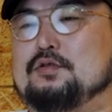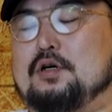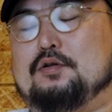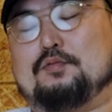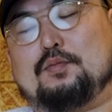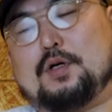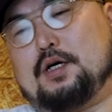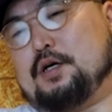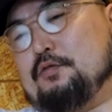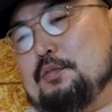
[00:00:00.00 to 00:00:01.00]
うあの
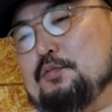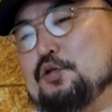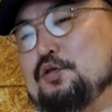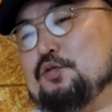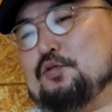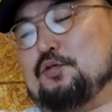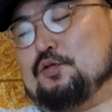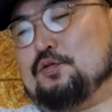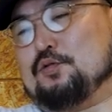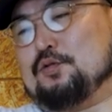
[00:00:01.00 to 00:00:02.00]
前はもうちょっと
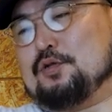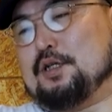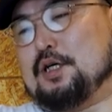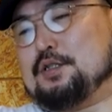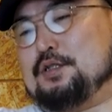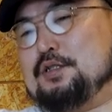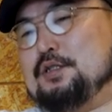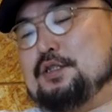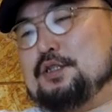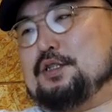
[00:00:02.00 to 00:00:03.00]
こうかっ
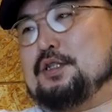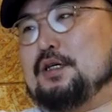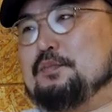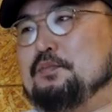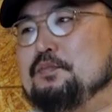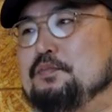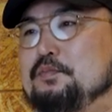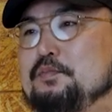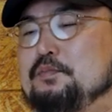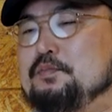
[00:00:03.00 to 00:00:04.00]
ちりした
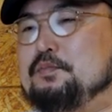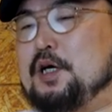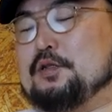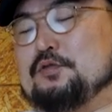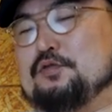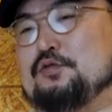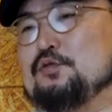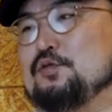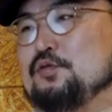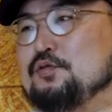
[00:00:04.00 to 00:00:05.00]
パンツ
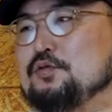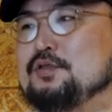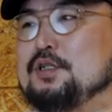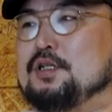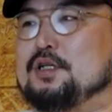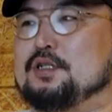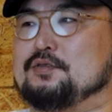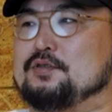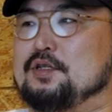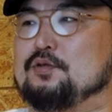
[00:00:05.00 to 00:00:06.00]
を作ってたんで
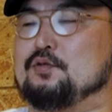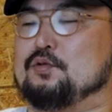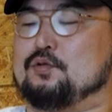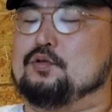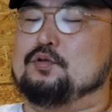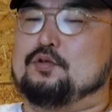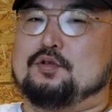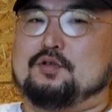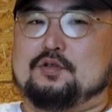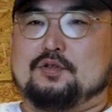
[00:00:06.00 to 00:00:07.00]
すけど、はいはい、
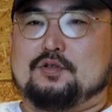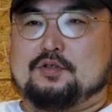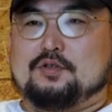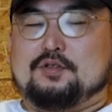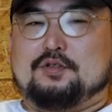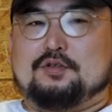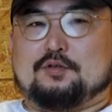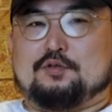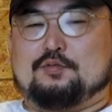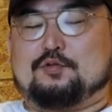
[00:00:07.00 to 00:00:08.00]
な
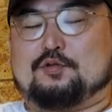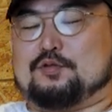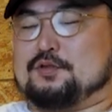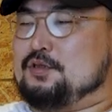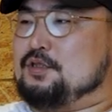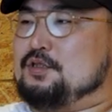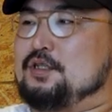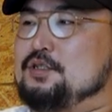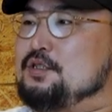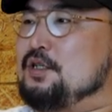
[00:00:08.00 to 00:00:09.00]
んかこうもう自
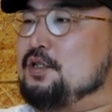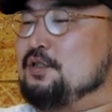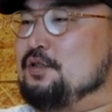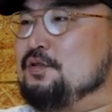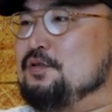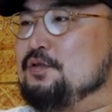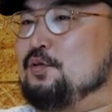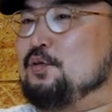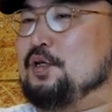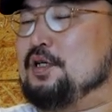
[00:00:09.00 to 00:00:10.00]
転車に
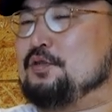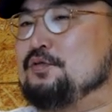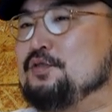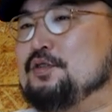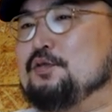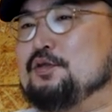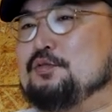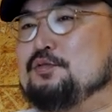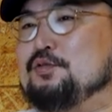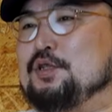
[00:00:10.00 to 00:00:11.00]
乗りやすいの
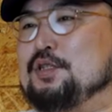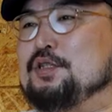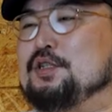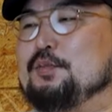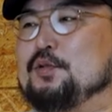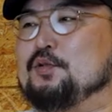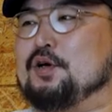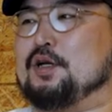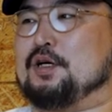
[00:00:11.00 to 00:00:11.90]
に振り切ってみようか